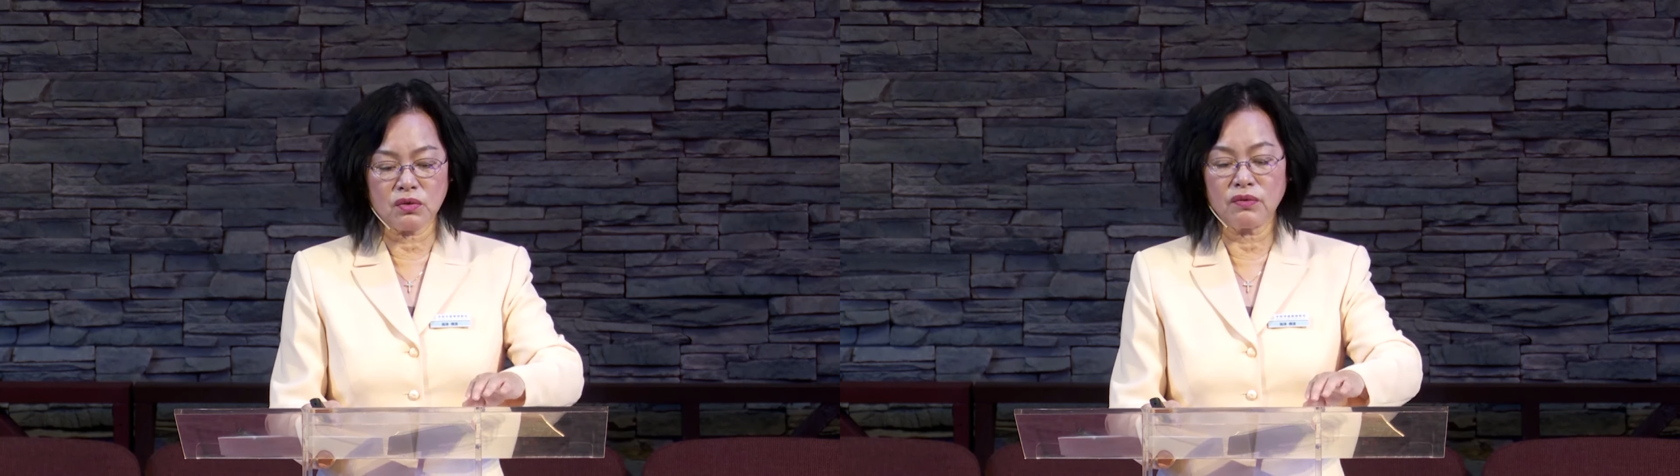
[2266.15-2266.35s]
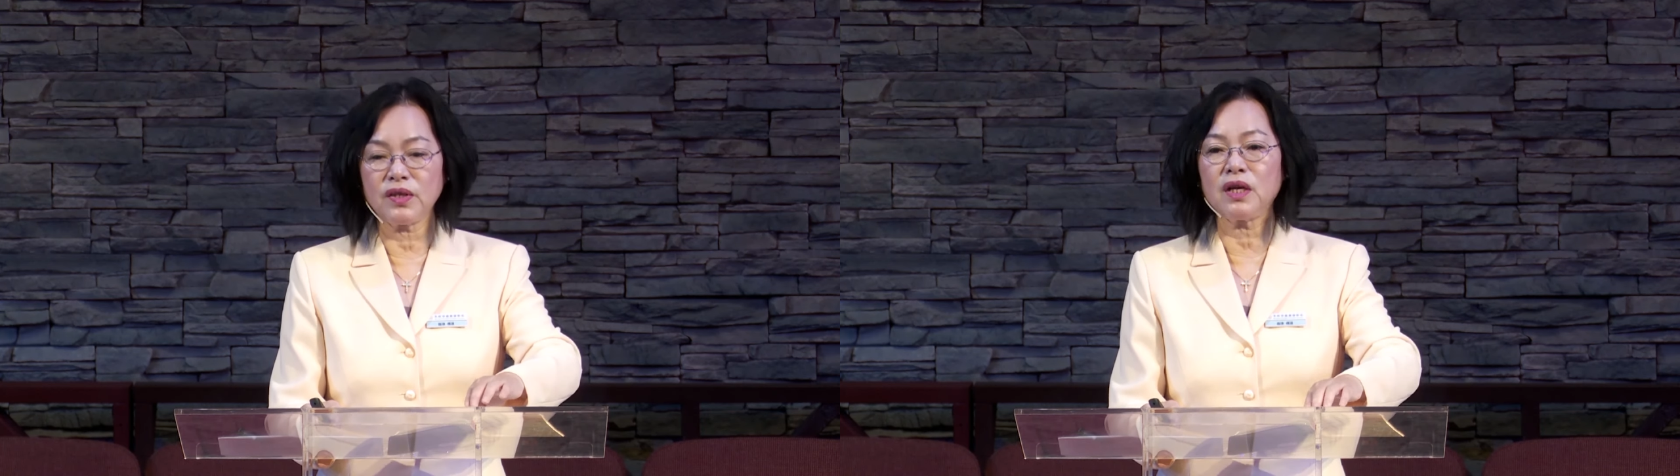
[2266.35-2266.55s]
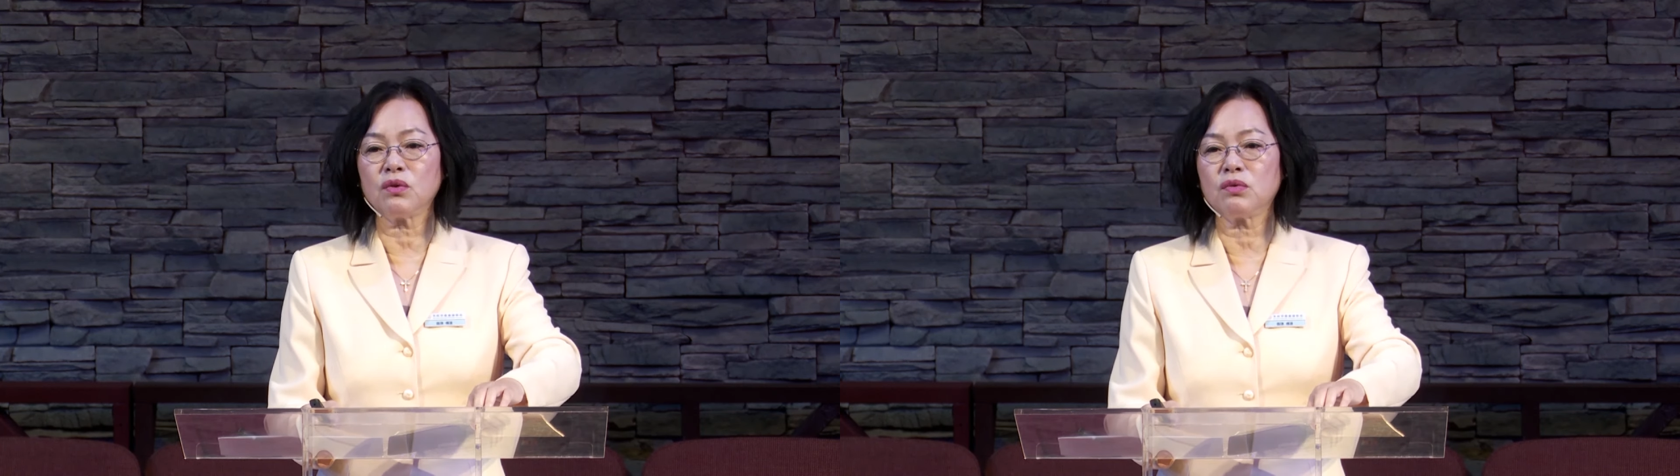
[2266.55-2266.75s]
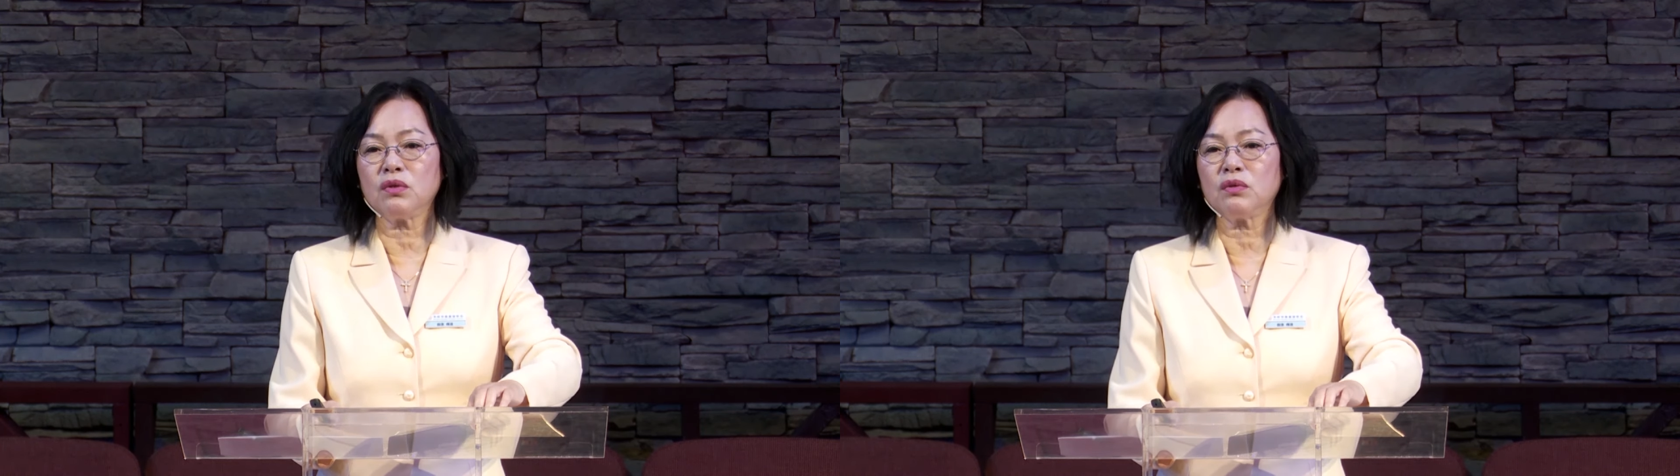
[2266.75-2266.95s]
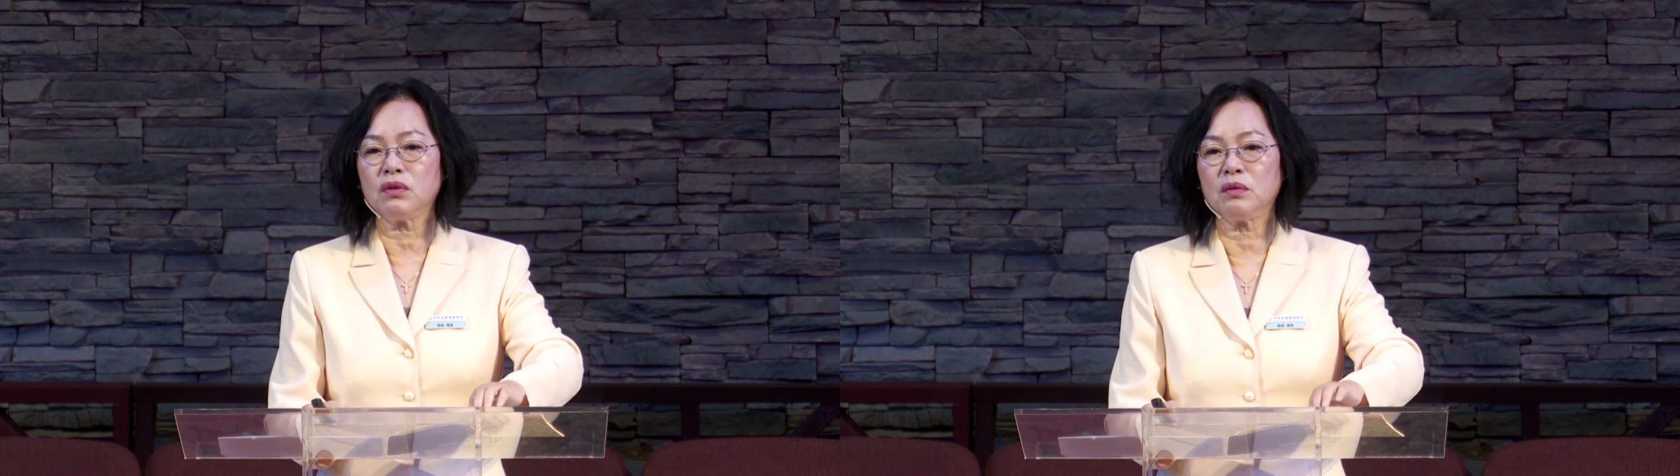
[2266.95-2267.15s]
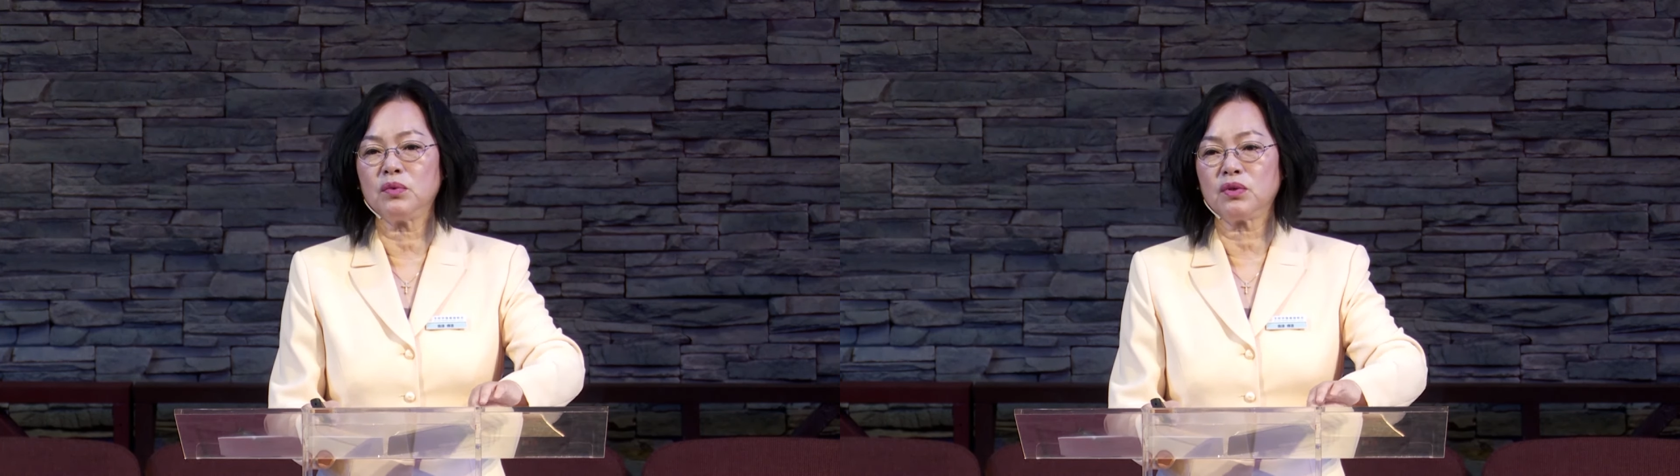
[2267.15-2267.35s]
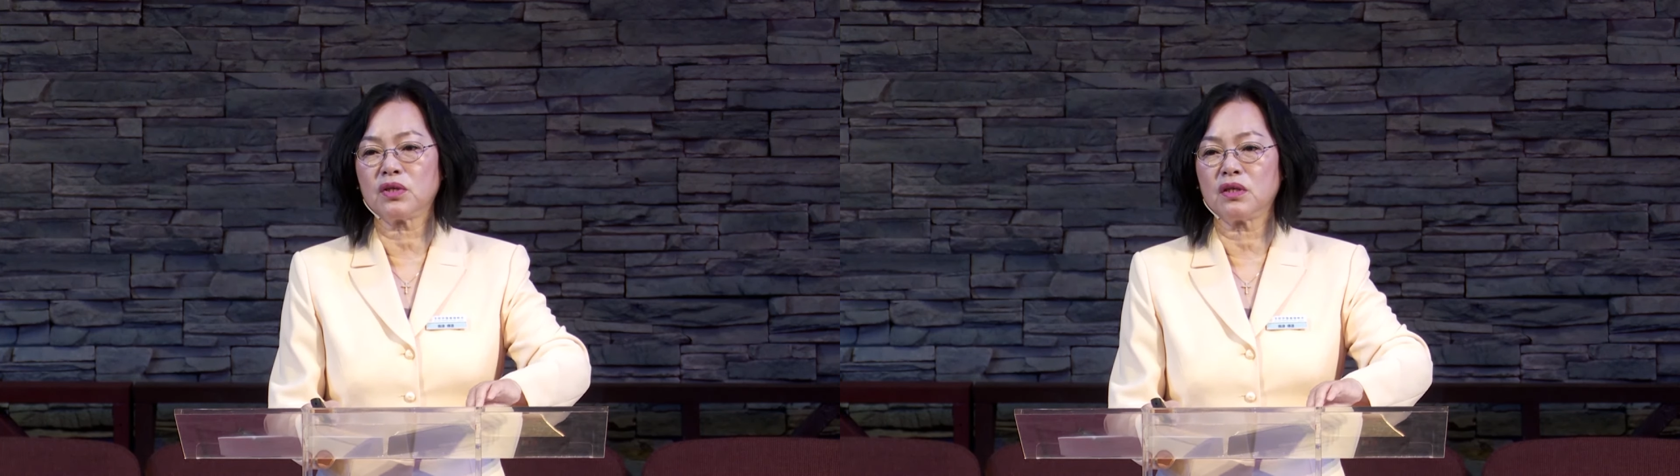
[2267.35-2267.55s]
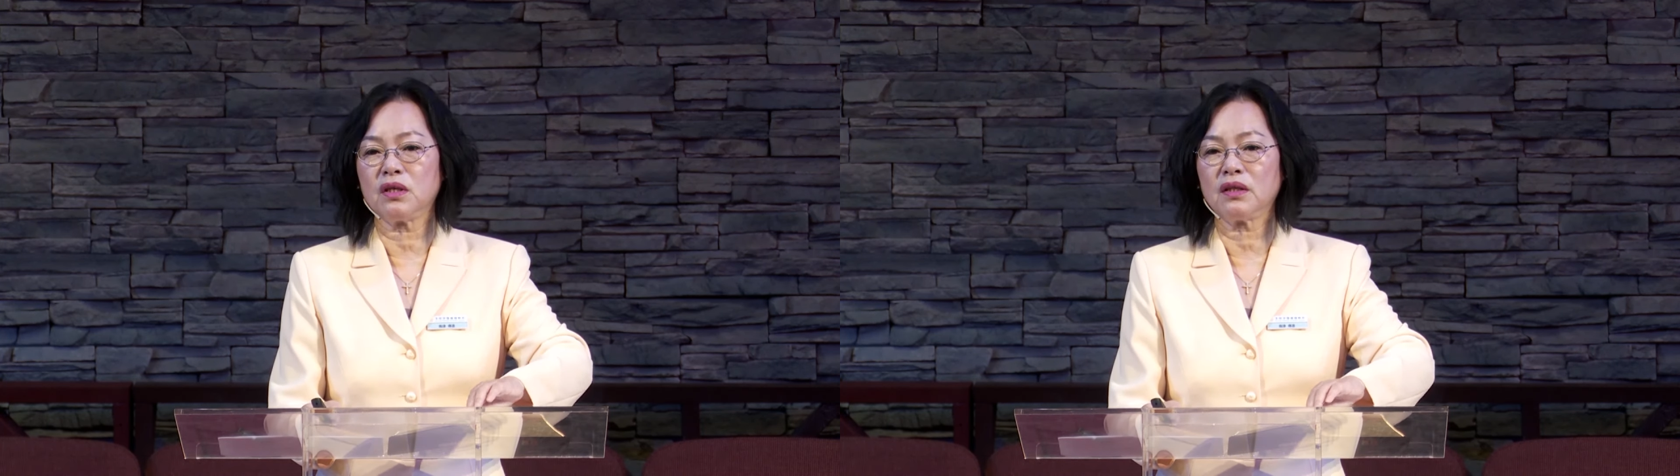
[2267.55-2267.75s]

我非常尊重的牧师，